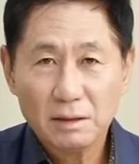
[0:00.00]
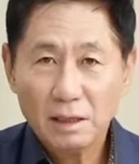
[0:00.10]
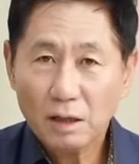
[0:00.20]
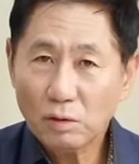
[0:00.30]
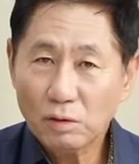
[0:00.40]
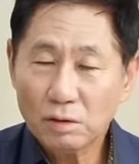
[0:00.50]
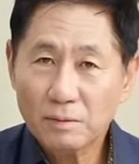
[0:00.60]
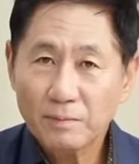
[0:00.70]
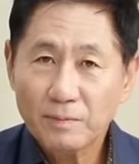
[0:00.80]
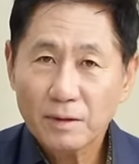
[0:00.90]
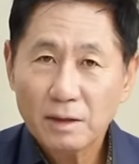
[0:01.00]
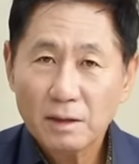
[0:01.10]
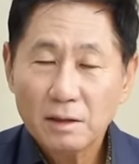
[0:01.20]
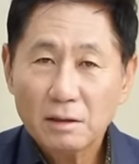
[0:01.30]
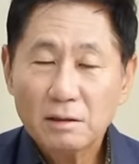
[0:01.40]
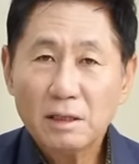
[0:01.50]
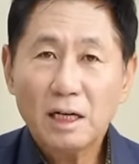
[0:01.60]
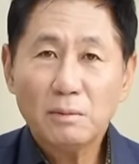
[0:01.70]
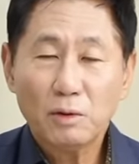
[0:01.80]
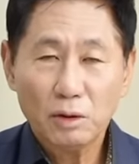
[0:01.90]
한동훈
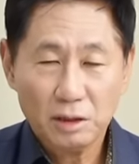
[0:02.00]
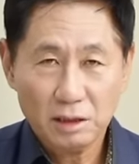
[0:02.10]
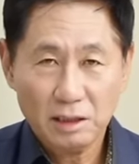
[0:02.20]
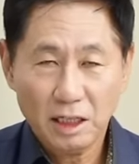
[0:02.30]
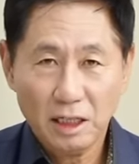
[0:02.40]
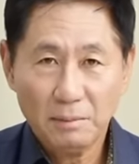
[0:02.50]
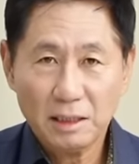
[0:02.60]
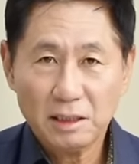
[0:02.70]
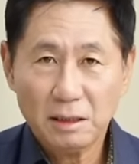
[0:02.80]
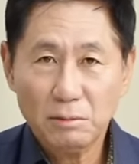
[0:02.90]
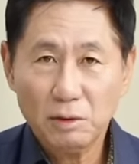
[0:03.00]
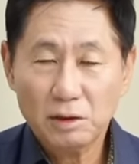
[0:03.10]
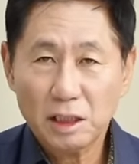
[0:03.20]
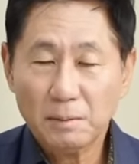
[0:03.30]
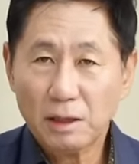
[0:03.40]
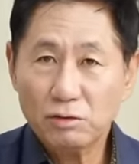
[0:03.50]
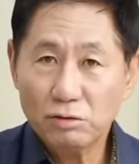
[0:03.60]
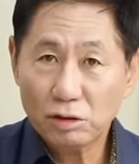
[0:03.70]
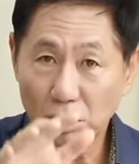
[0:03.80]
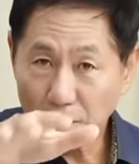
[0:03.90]
그날 모였을 때 만찬 모였을 때 바로
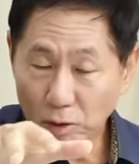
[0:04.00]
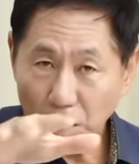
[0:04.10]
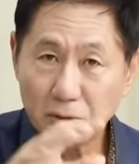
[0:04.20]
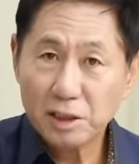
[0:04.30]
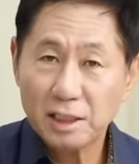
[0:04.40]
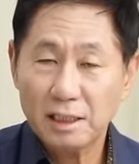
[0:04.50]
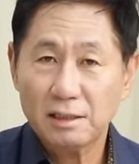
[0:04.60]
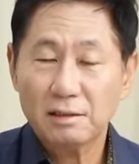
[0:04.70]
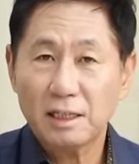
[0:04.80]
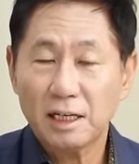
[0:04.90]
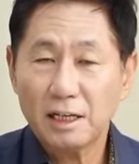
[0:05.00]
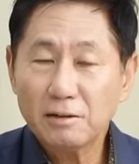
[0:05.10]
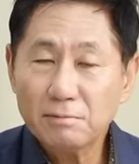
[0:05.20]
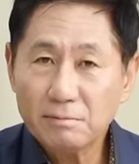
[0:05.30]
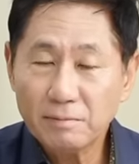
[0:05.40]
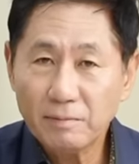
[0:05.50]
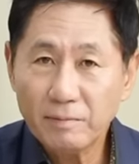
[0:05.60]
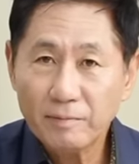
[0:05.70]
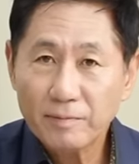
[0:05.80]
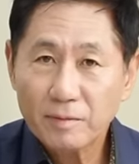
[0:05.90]
윤석열 바로 앞자리에 있던데
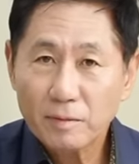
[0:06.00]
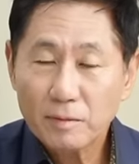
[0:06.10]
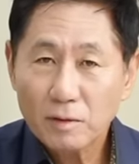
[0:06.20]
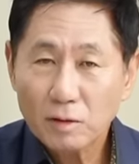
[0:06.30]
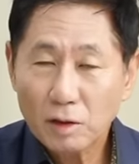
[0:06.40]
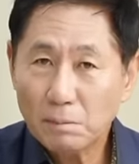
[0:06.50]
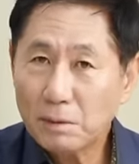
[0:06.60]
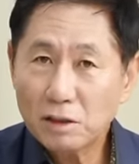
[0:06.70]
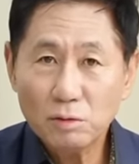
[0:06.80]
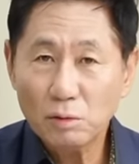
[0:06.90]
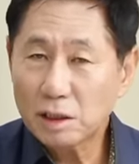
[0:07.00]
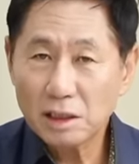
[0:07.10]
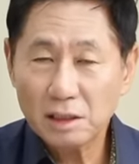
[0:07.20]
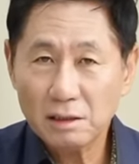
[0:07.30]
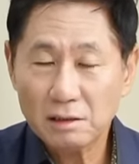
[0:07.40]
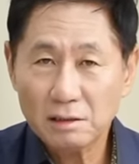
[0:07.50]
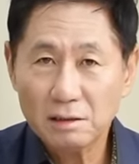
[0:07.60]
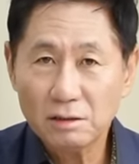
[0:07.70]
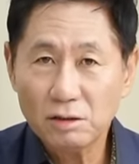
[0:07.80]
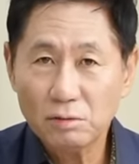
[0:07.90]
한마디도 못했어요.
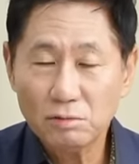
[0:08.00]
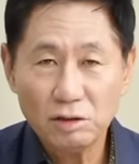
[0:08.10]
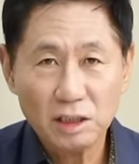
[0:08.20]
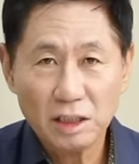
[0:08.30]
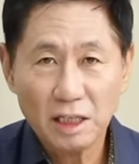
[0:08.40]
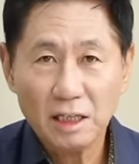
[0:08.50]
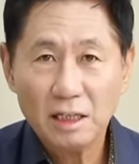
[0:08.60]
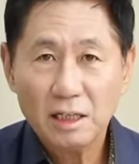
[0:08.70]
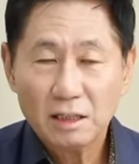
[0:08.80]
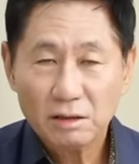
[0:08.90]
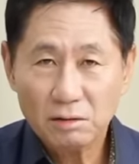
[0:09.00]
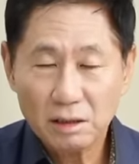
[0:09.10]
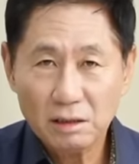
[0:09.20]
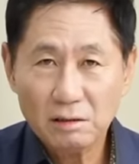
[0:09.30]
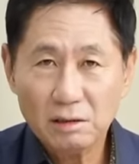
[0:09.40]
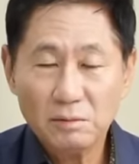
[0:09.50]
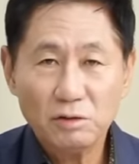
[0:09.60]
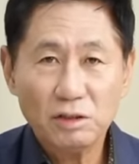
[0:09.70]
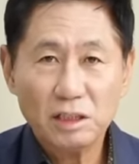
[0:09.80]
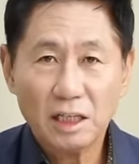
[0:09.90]
의료 문제 그리고 김건희
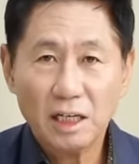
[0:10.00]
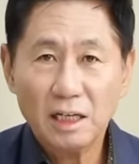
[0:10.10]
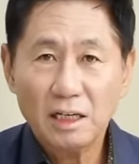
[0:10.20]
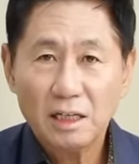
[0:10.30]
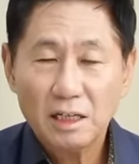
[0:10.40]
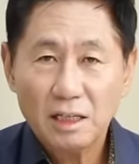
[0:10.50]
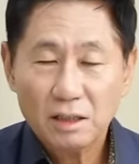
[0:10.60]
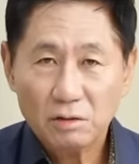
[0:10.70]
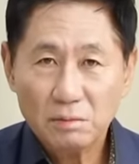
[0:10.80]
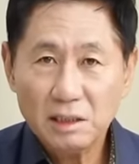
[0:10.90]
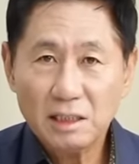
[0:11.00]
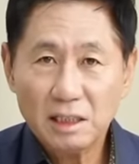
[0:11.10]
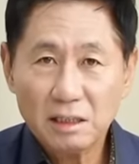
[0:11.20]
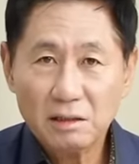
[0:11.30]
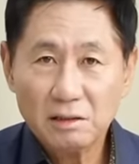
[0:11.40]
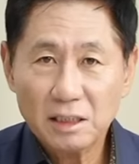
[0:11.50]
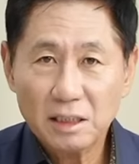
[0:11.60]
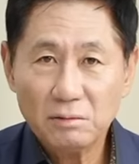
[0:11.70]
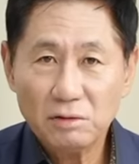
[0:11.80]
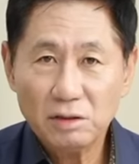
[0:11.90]
문제 또
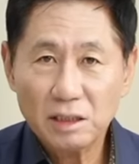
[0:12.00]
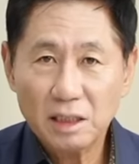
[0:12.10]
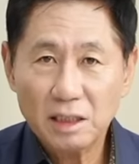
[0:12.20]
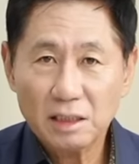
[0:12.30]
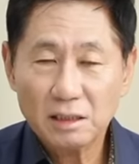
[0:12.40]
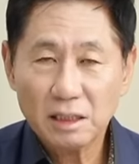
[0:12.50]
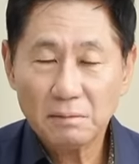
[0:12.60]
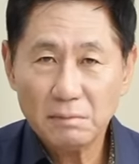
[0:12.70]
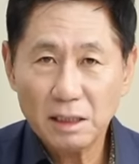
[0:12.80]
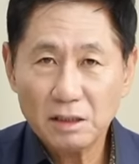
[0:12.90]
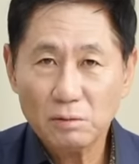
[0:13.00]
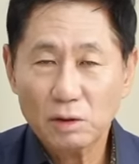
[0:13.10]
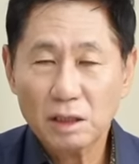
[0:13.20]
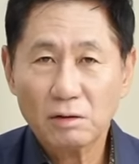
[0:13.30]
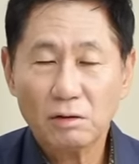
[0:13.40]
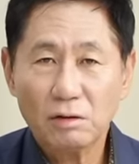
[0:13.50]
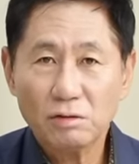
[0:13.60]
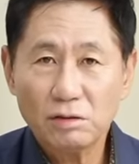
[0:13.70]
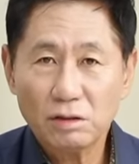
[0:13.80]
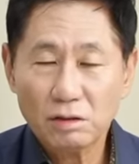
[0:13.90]
민생경제 문제에 대해서는 한마디도 못하고
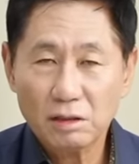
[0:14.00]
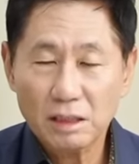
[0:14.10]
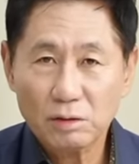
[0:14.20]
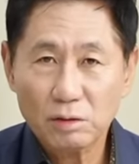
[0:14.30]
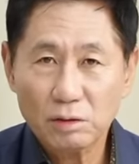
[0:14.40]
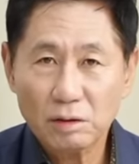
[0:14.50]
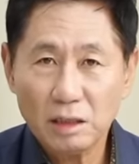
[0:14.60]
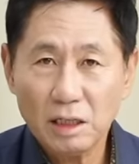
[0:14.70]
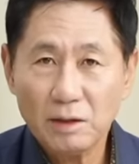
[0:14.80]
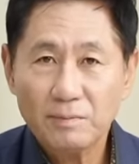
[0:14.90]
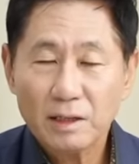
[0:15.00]
윤석열 대통령이